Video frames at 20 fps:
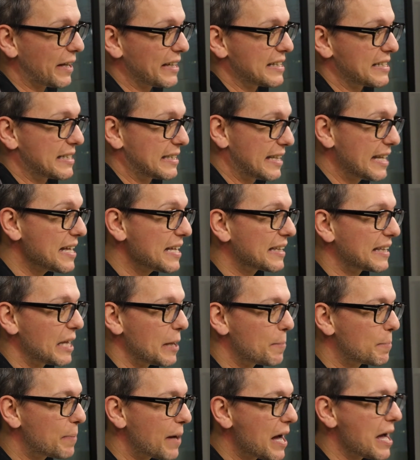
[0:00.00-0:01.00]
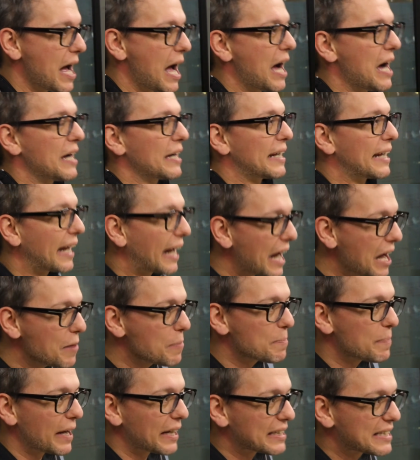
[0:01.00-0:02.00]
président, dépend en
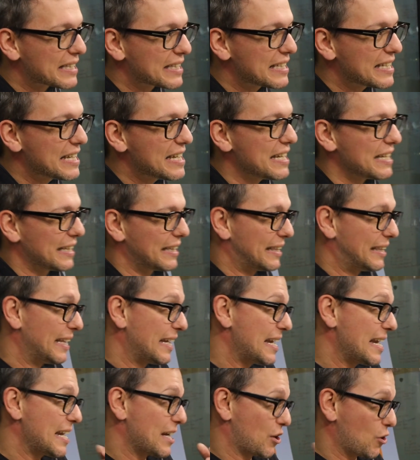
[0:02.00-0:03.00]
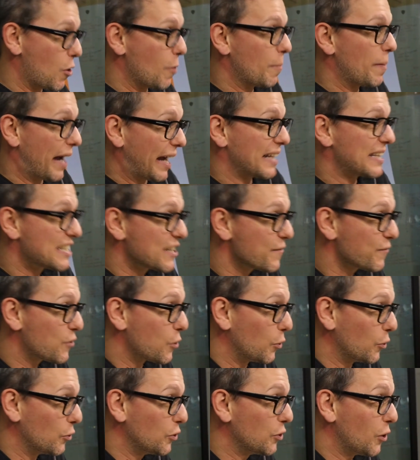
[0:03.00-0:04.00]
grande partie des comparatifs
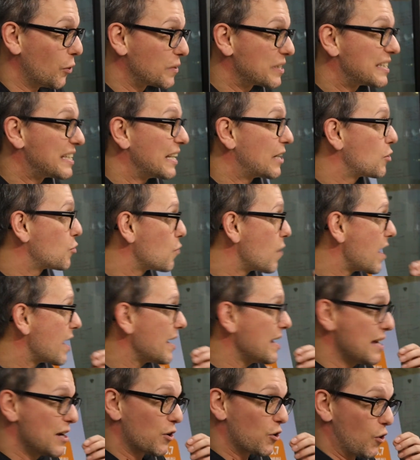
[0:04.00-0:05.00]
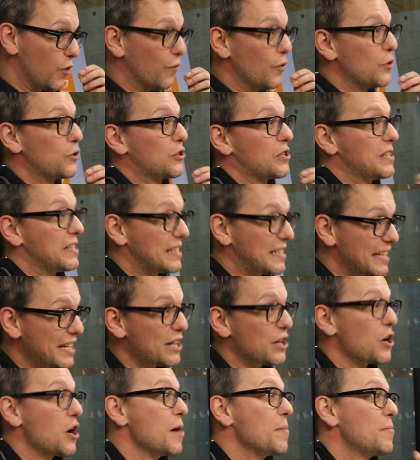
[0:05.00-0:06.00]
qu'on a. Donc, mhm. c'est quoi qu'on va utiliser
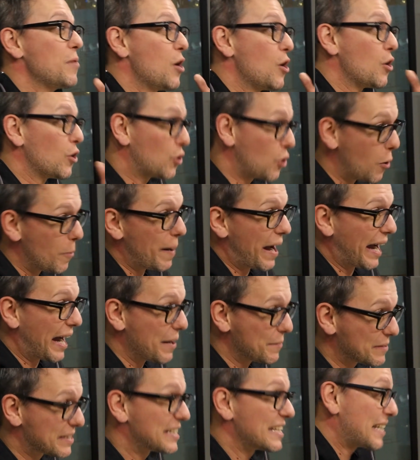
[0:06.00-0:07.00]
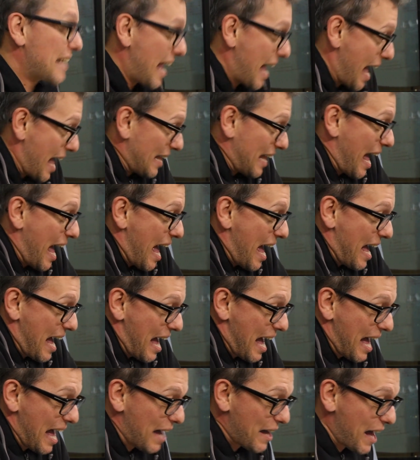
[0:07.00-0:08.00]
comme comparable? C'est
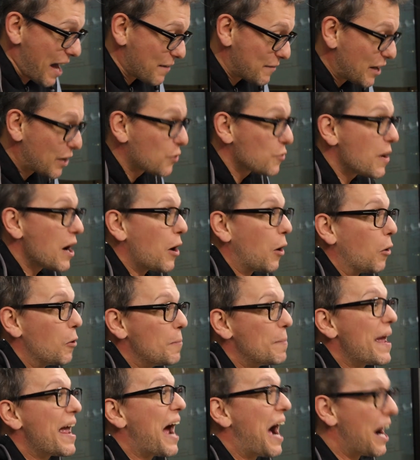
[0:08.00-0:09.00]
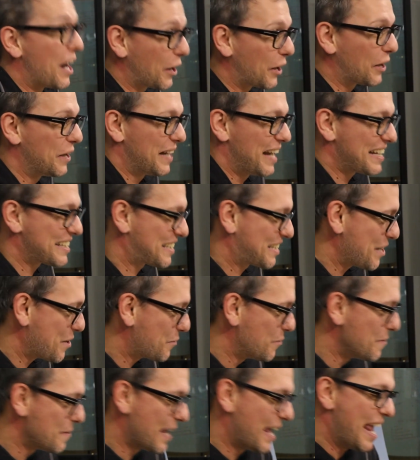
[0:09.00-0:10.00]
avec quoi on le met en relation?
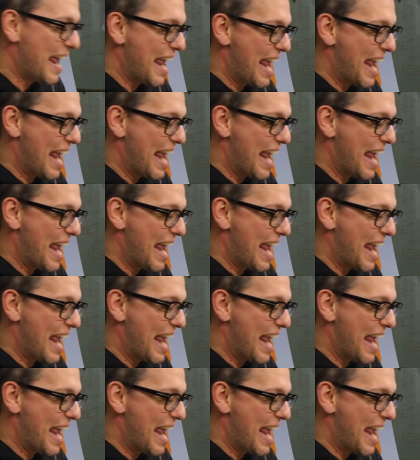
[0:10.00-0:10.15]
Mhm.